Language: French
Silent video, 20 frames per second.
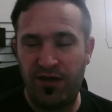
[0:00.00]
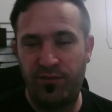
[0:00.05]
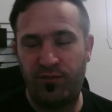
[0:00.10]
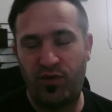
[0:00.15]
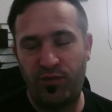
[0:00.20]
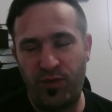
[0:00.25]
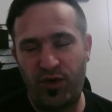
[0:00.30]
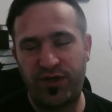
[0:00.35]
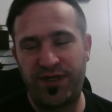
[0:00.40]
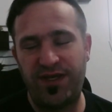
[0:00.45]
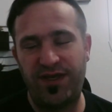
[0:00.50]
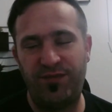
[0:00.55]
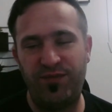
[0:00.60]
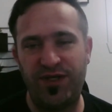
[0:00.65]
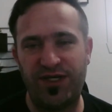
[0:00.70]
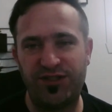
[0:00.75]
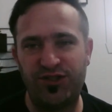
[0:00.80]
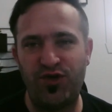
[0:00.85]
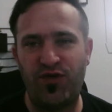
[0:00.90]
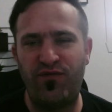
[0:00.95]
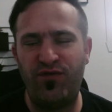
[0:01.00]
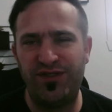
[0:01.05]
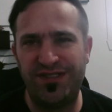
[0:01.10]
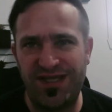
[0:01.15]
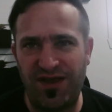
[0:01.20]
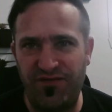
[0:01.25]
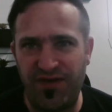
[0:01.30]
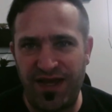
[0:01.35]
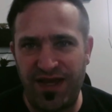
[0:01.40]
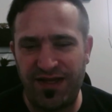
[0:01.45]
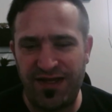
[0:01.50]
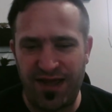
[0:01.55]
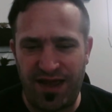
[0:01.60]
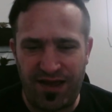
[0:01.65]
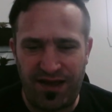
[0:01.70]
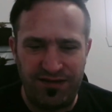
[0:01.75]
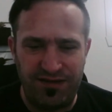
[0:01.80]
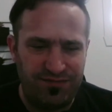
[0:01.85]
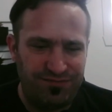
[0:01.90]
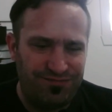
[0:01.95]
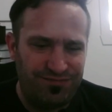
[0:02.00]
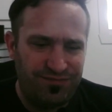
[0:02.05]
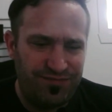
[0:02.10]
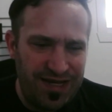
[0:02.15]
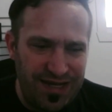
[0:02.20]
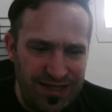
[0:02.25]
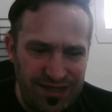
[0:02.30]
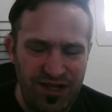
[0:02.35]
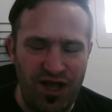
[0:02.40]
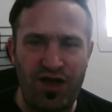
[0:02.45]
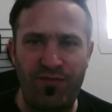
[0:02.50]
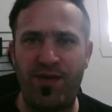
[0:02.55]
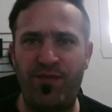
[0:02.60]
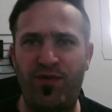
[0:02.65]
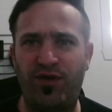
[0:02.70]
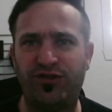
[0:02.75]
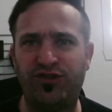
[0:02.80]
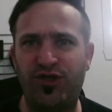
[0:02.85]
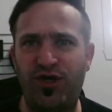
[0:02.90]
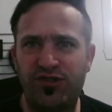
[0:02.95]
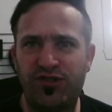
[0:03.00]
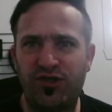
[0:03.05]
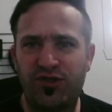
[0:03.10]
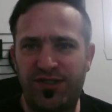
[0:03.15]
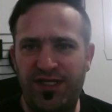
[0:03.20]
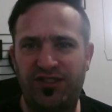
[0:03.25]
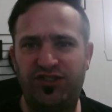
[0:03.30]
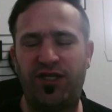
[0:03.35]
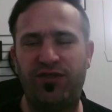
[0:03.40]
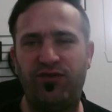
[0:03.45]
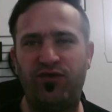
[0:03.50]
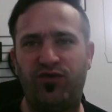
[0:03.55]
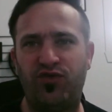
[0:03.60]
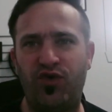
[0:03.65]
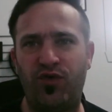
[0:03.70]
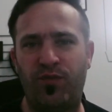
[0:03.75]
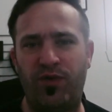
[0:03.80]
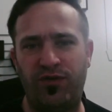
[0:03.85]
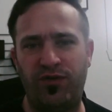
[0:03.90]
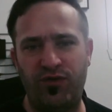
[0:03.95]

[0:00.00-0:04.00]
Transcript: Pour ne manquer, bien sûr, vous le savez, il y a énormément de choses sur cette chaîne YouTube.